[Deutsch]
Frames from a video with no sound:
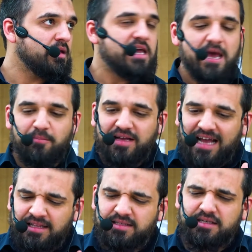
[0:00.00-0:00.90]
er
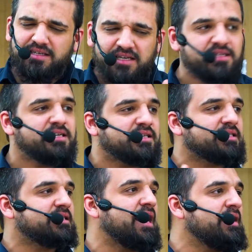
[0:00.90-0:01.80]
begann sich in dieser
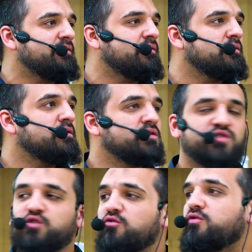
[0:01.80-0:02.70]
Zeit
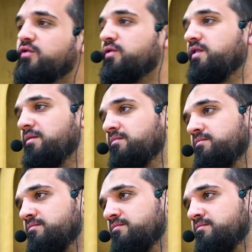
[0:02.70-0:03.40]
zurückzuziehen.